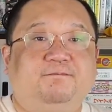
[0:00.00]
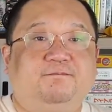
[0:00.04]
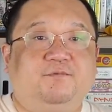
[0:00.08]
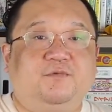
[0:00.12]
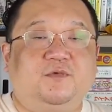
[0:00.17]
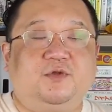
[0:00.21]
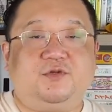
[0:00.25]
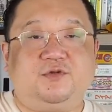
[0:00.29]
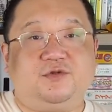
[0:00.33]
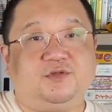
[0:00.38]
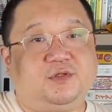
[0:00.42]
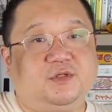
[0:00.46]

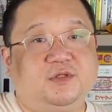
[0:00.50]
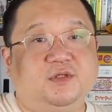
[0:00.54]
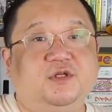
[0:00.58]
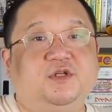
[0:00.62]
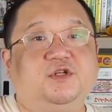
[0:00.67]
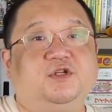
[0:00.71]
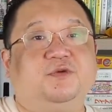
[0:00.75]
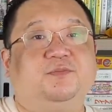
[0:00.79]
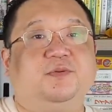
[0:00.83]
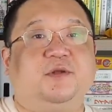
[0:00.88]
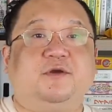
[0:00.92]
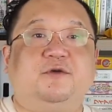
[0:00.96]
你就是
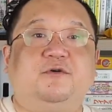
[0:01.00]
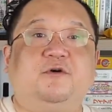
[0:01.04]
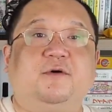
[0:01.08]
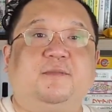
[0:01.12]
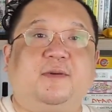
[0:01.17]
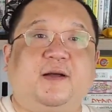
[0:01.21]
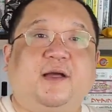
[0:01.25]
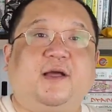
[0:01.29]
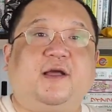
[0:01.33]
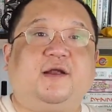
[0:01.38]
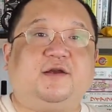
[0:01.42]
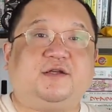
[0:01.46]
你是苹果
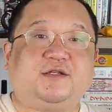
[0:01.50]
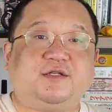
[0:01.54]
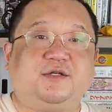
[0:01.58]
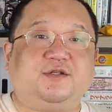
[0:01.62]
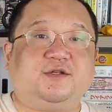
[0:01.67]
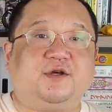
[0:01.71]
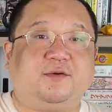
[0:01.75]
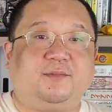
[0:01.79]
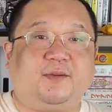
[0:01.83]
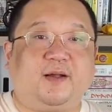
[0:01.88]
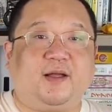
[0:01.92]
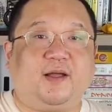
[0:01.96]
派还是
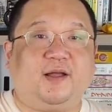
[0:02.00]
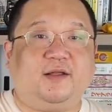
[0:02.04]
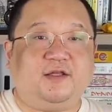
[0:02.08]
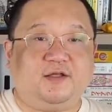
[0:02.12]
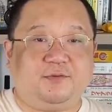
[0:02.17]
香蕉派，